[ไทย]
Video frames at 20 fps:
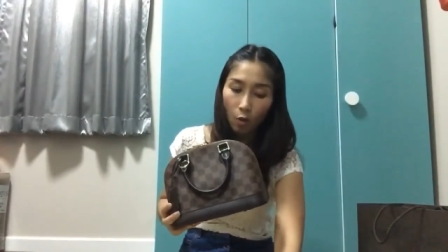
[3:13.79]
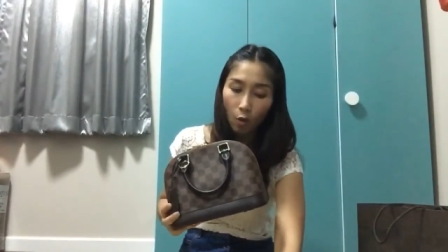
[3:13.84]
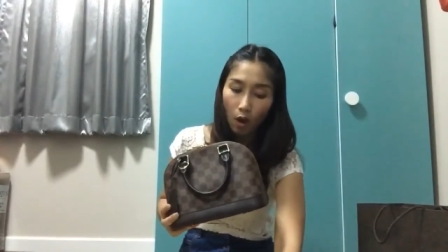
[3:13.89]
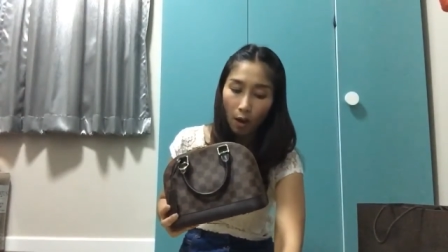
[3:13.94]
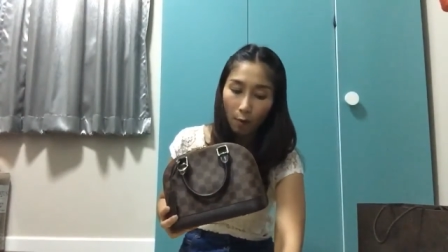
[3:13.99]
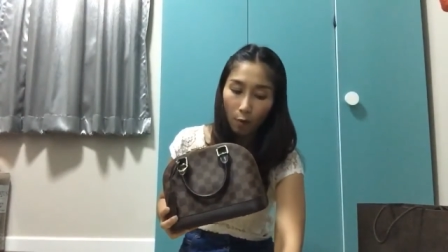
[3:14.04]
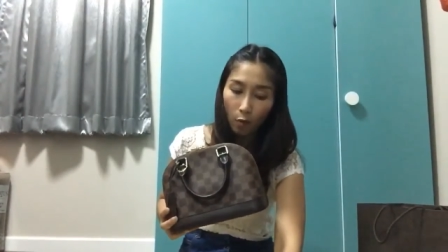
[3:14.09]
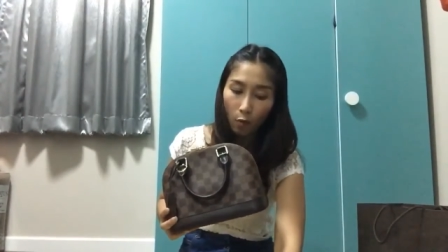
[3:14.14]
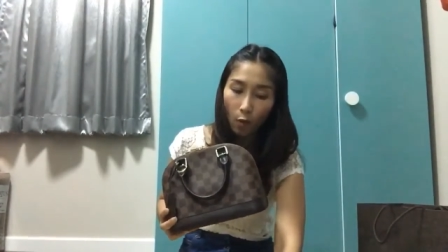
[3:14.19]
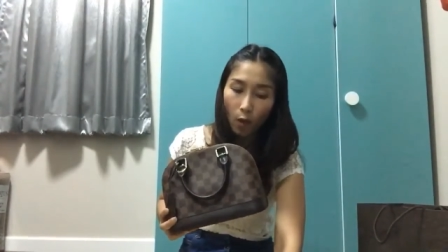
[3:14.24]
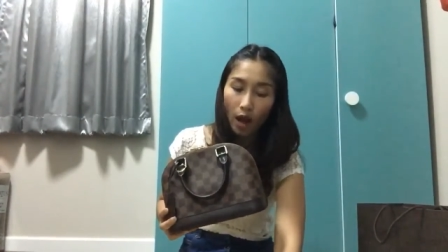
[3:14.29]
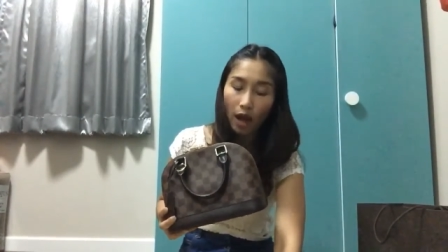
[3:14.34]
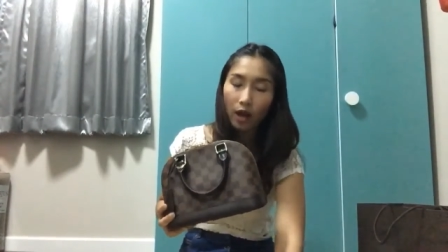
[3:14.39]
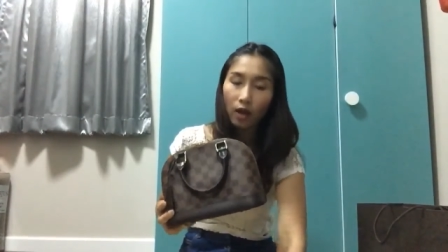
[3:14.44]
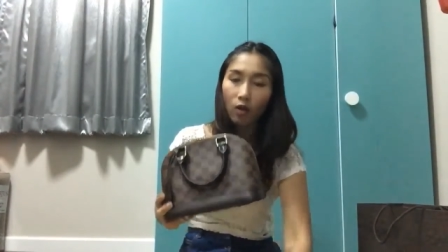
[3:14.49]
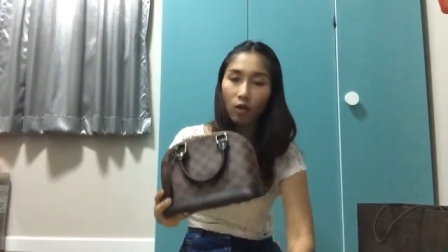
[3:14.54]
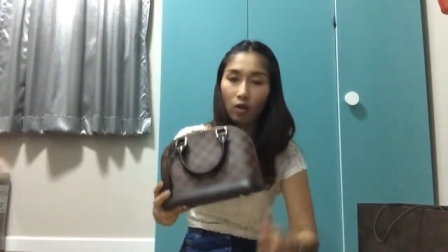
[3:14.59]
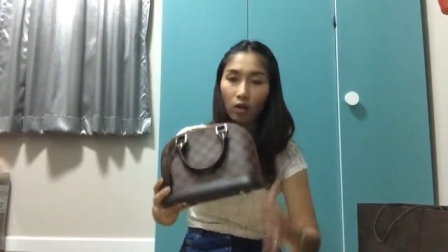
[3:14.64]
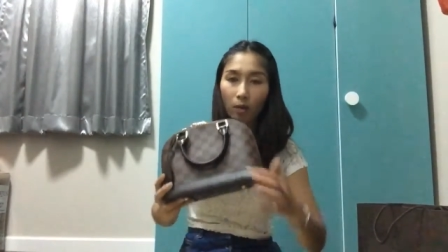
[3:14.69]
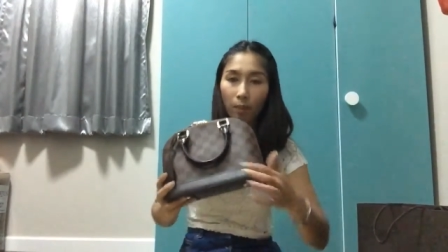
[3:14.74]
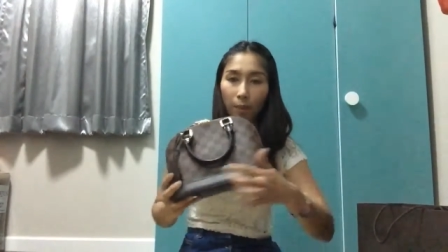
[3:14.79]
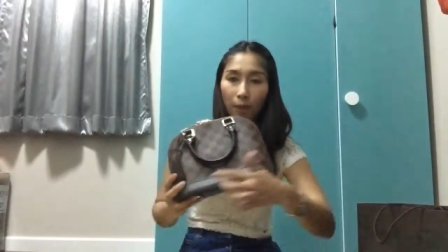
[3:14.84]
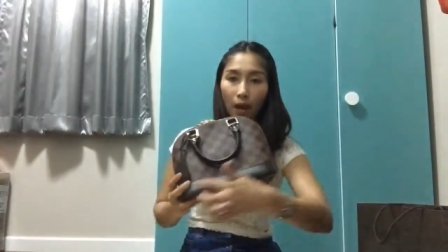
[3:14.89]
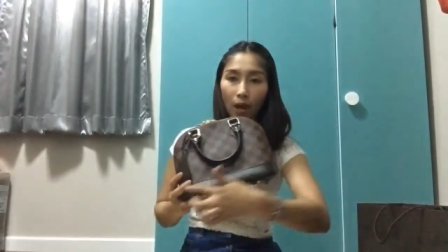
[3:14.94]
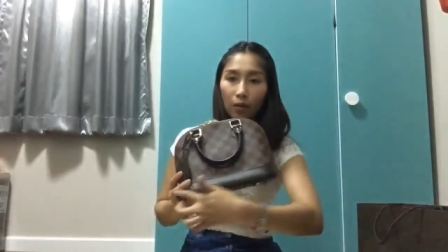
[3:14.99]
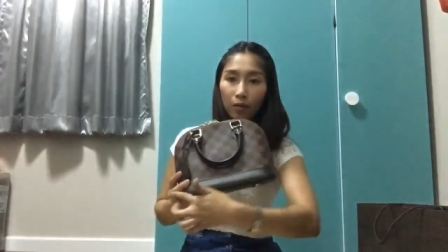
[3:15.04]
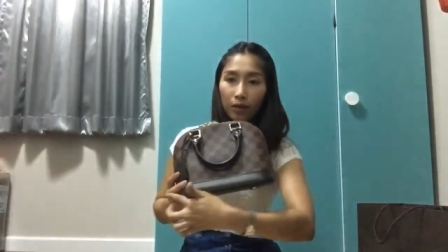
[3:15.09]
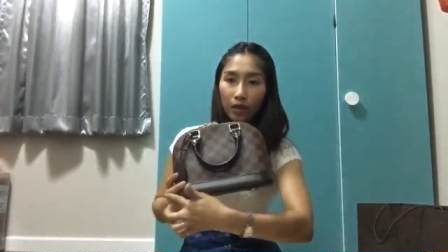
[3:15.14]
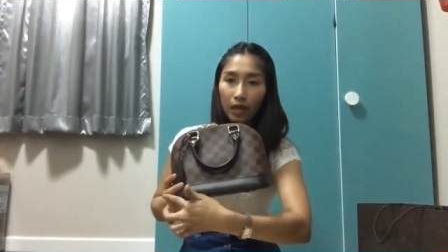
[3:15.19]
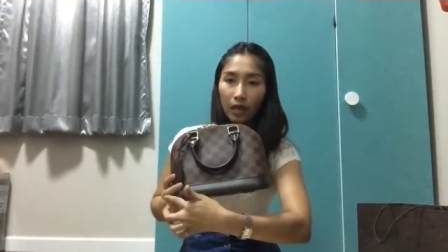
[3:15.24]
ความกว้างของกระ
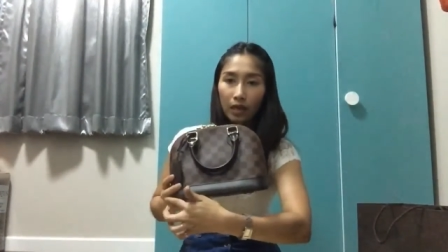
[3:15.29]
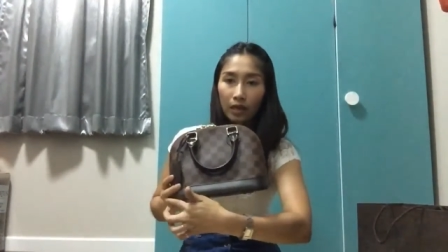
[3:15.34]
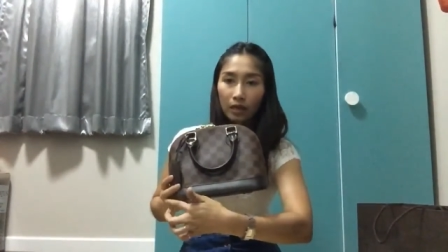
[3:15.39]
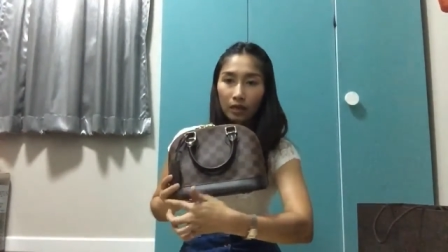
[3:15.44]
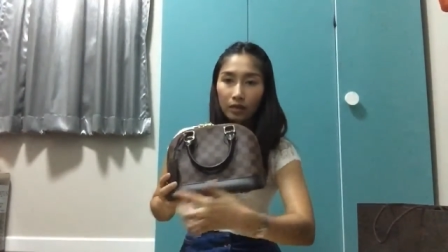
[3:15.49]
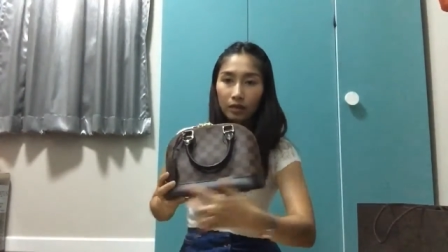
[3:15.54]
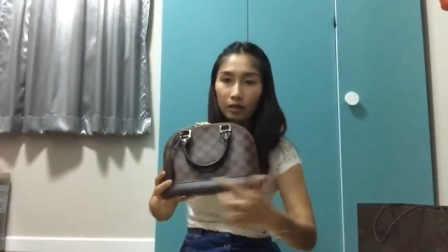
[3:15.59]
เป๋าเนี่ย